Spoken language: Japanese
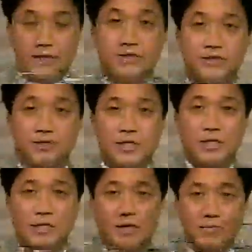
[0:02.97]
中
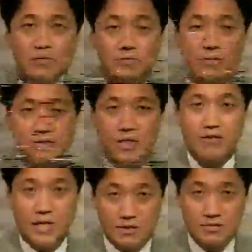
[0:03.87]
型で波の強さ
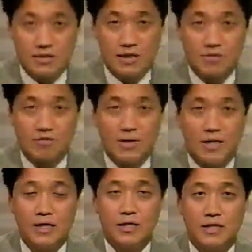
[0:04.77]
の台風3号
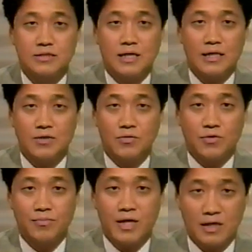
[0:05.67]
は伊豆半島
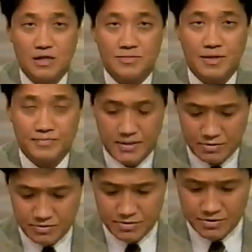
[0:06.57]
の三宅島付
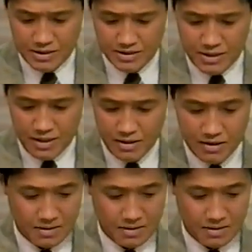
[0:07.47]
近を通過して